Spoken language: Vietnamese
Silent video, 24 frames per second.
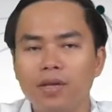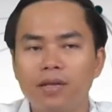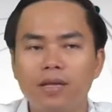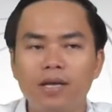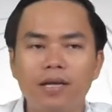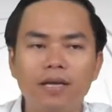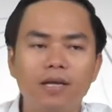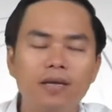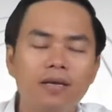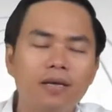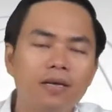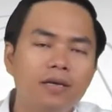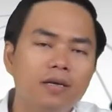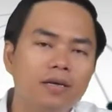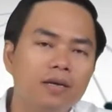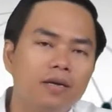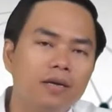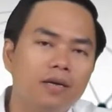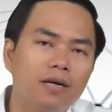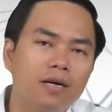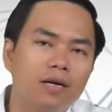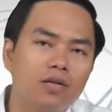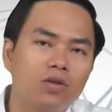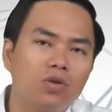thì
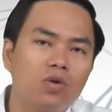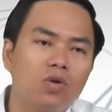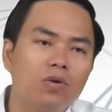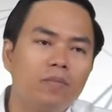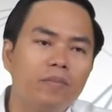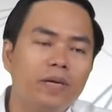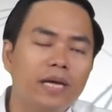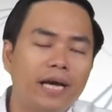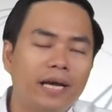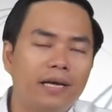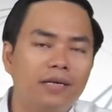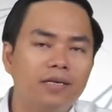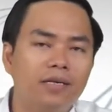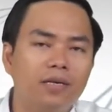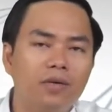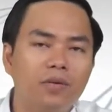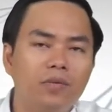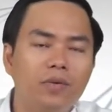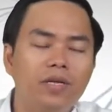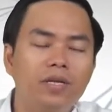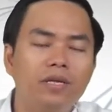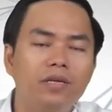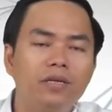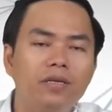à, tôi bị ảnh hưởng
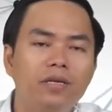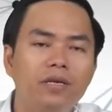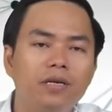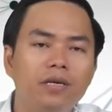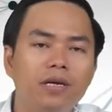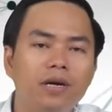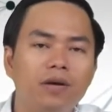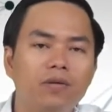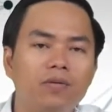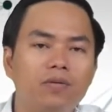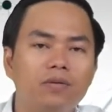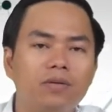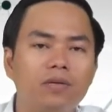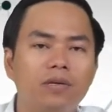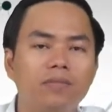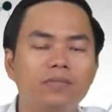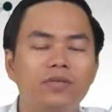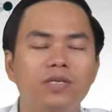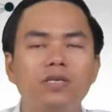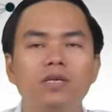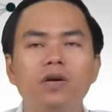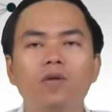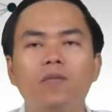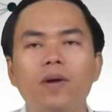uy tín thương hiệu thậm
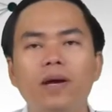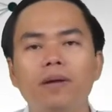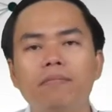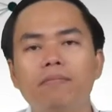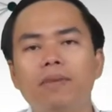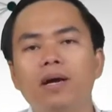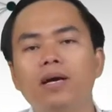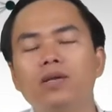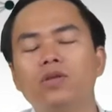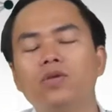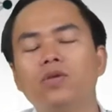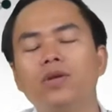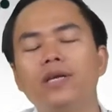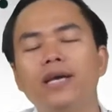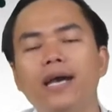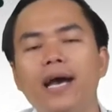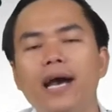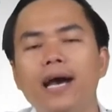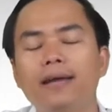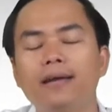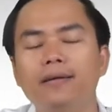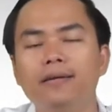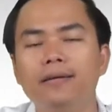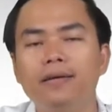chí không ai mời tôi đi
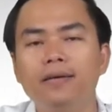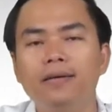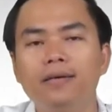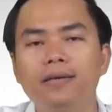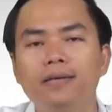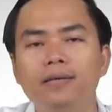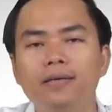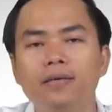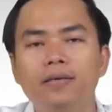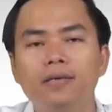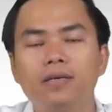hát nữa